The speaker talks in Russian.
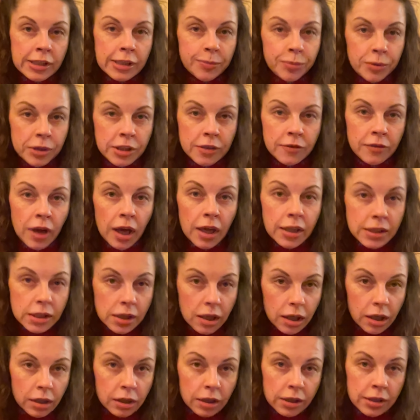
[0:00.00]
сопротивляться,
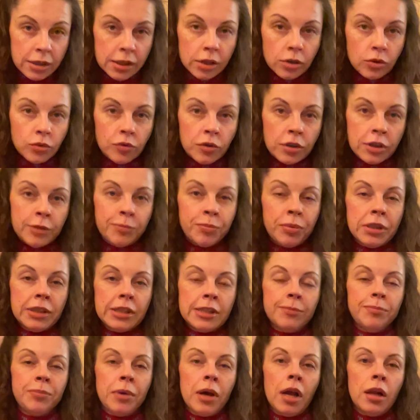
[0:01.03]
как это делают эти
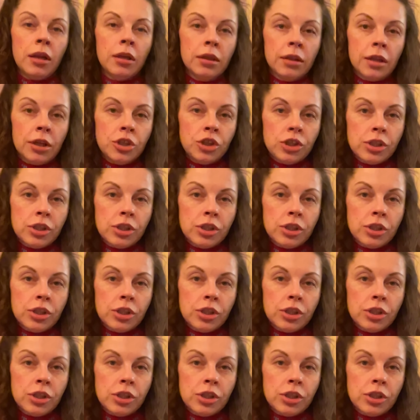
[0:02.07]
принципиальные наши